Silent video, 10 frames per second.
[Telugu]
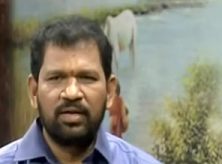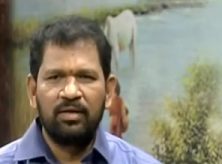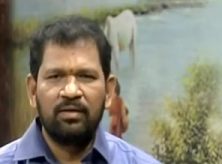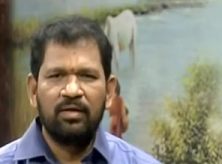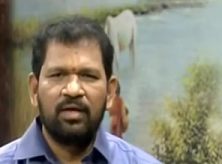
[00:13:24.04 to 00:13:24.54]
కానీ
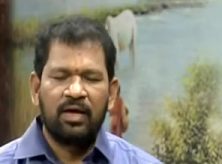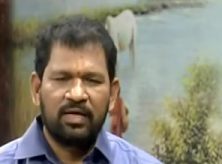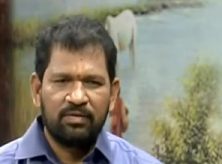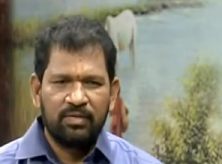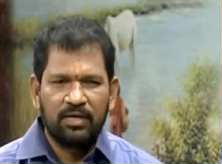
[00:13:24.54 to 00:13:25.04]

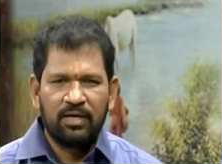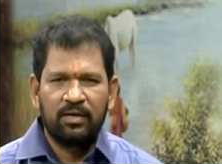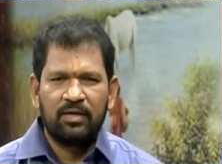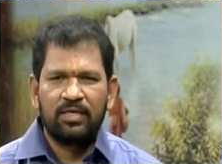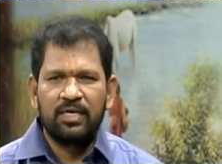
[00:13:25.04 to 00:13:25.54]
అదేవిధంగా
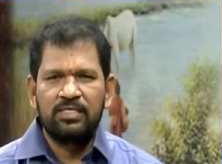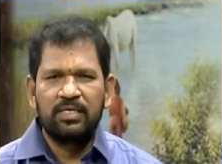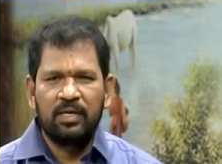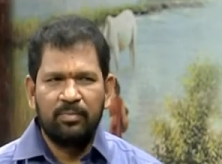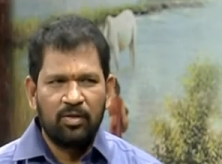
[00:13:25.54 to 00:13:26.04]

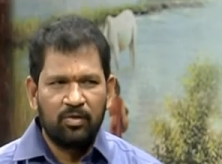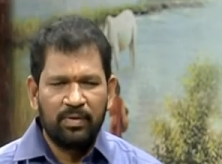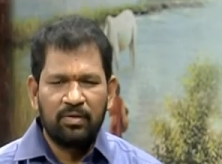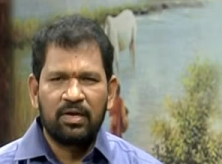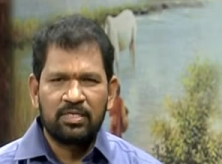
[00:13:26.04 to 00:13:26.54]
కేజీకి డెబ్బై రూపాయలు